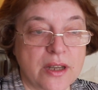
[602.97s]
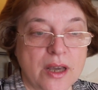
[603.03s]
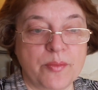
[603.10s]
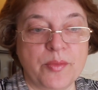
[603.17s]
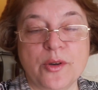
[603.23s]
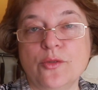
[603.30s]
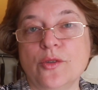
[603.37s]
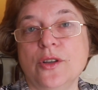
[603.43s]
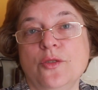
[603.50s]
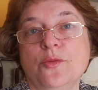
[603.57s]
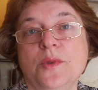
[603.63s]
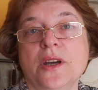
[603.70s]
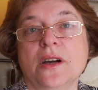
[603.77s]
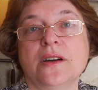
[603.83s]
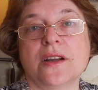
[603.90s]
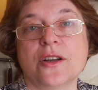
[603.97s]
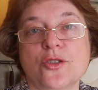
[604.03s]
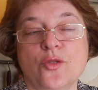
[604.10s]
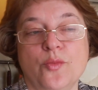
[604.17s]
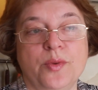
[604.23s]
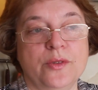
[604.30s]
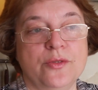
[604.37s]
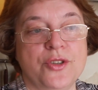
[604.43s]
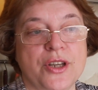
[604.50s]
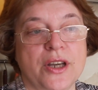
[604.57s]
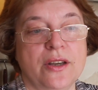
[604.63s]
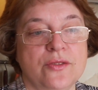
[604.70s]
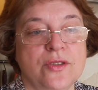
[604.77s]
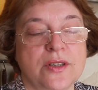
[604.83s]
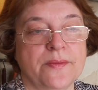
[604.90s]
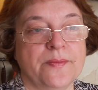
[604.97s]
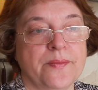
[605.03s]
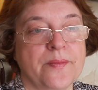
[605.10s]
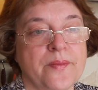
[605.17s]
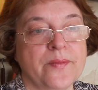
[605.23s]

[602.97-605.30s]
я пеку, они у меня хорошо получаются.